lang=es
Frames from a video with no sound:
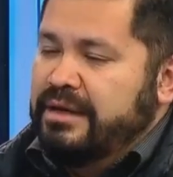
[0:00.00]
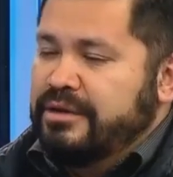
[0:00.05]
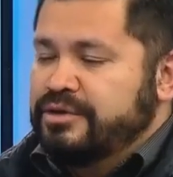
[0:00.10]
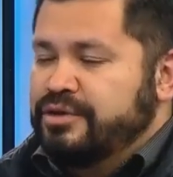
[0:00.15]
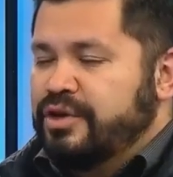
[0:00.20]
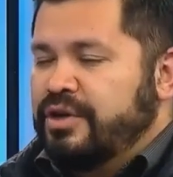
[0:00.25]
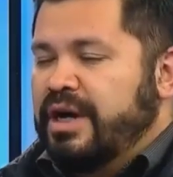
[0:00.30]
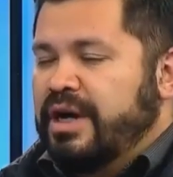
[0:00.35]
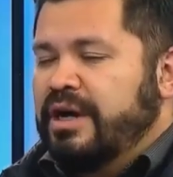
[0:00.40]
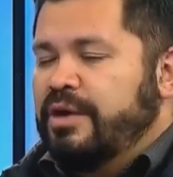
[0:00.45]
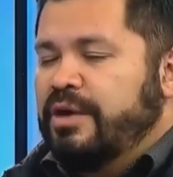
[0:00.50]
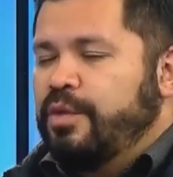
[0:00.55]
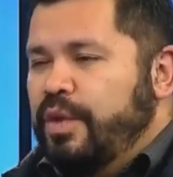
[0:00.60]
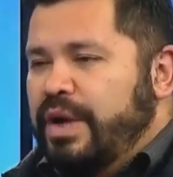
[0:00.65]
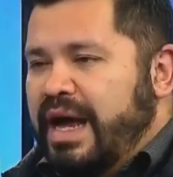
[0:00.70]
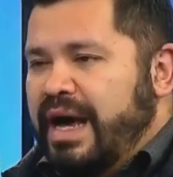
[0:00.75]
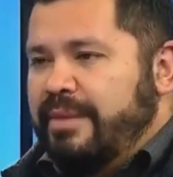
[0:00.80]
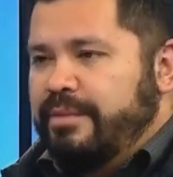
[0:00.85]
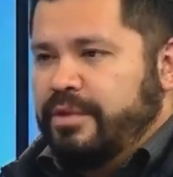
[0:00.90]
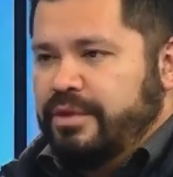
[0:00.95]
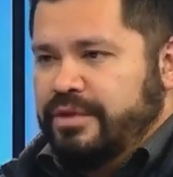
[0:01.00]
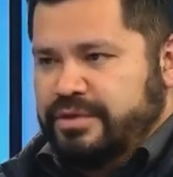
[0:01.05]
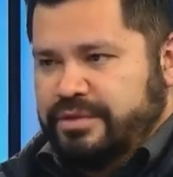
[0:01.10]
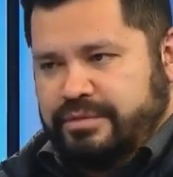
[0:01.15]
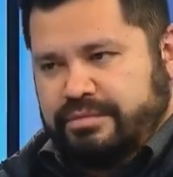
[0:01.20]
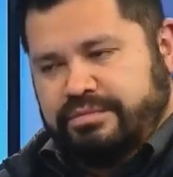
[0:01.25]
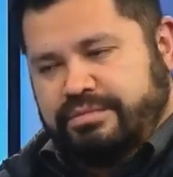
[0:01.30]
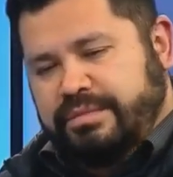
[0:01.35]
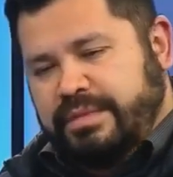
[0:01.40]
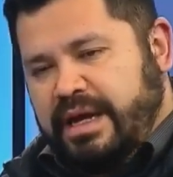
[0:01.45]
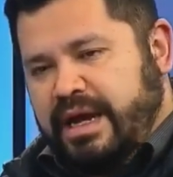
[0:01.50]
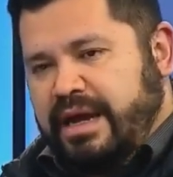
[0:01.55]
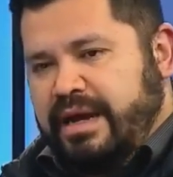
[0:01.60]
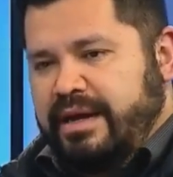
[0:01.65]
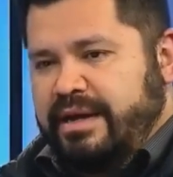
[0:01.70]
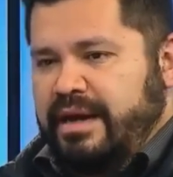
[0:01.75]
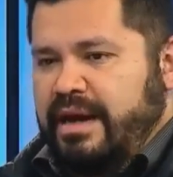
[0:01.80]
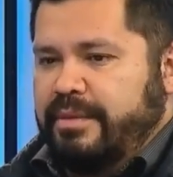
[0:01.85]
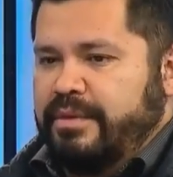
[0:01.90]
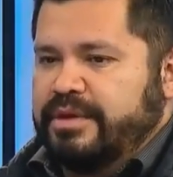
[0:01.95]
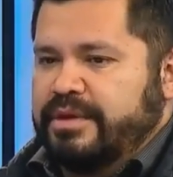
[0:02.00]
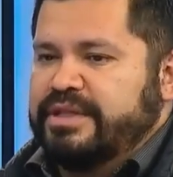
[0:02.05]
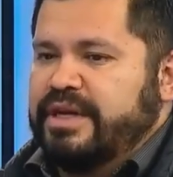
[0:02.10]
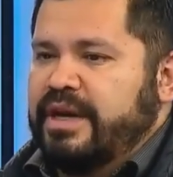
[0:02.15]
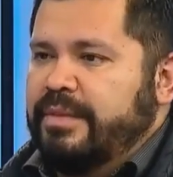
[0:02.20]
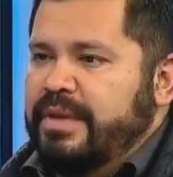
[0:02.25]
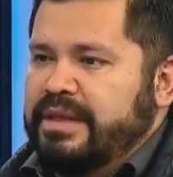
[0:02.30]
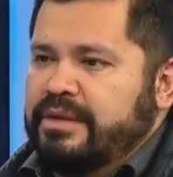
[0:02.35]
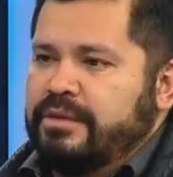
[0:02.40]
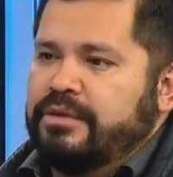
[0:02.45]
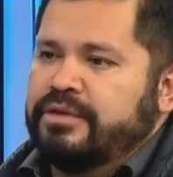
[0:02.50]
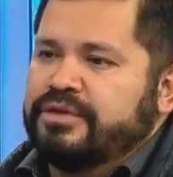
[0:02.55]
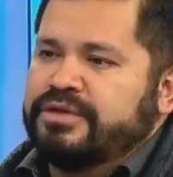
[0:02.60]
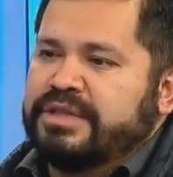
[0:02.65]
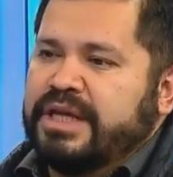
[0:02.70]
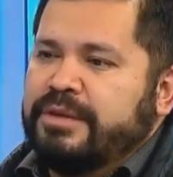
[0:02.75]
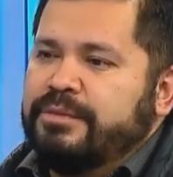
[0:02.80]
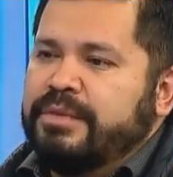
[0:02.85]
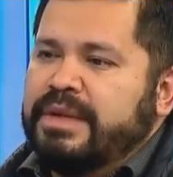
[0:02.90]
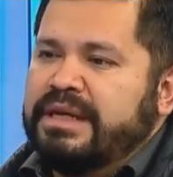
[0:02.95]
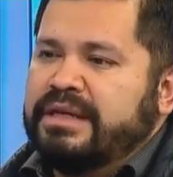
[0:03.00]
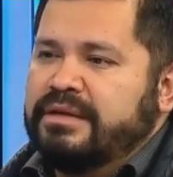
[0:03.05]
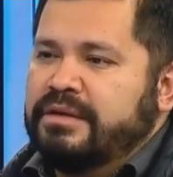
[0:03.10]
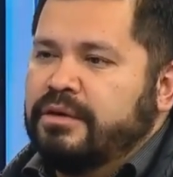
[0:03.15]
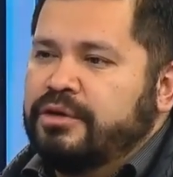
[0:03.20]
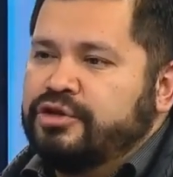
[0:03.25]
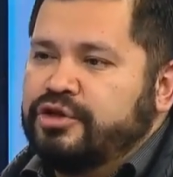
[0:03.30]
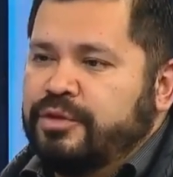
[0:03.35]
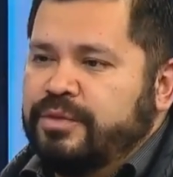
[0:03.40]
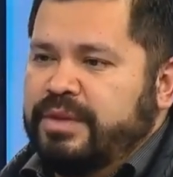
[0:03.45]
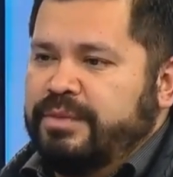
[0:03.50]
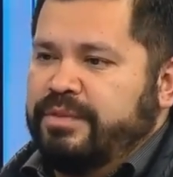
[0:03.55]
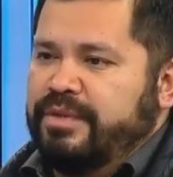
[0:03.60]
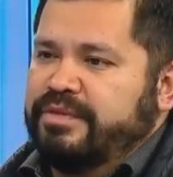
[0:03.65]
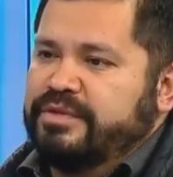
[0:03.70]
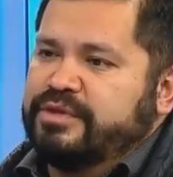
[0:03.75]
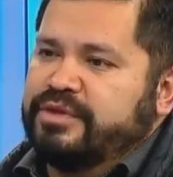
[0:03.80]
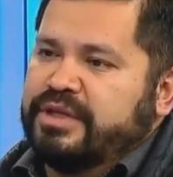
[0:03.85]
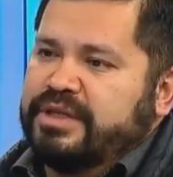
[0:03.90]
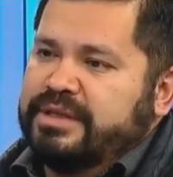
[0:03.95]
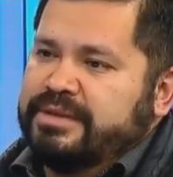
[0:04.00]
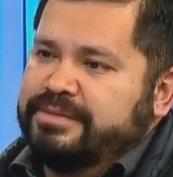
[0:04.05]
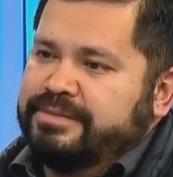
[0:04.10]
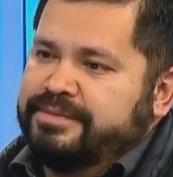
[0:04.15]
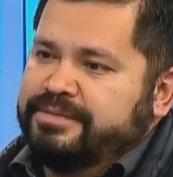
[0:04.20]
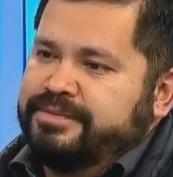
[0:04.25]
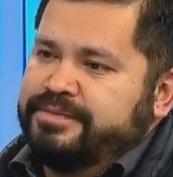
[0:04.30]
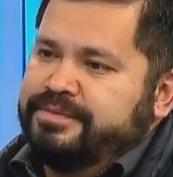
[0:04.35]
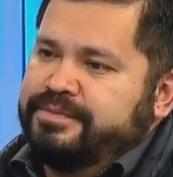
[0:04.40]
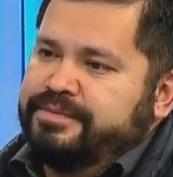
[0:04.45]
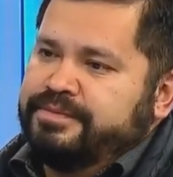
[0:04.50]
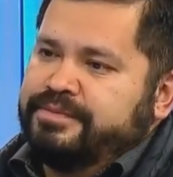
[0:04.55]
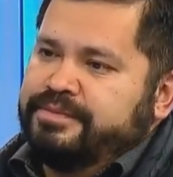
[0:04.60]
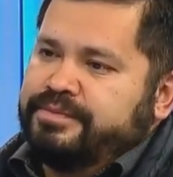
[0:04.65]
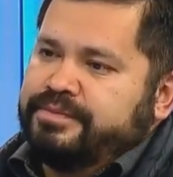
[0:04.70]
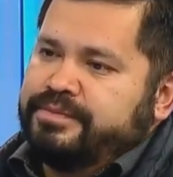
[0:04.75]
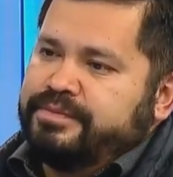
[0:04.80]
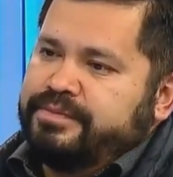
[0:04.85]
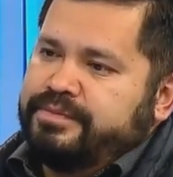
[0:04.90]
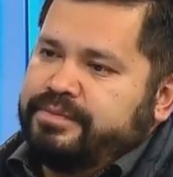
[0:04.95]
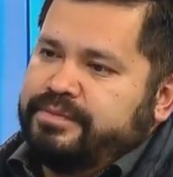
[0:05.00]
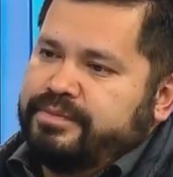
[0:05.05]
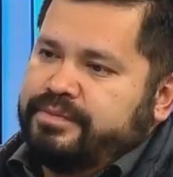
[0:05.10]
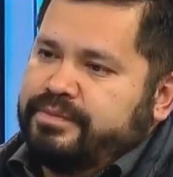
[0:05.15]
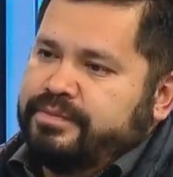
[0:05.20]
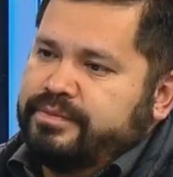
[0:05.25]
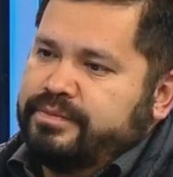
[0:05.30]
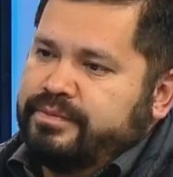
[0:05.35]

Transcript: que nosotros calculamos. aproximadamente aproximadamente unos 6.000, 8.000 profesores. ¿Y cómo ir acercando una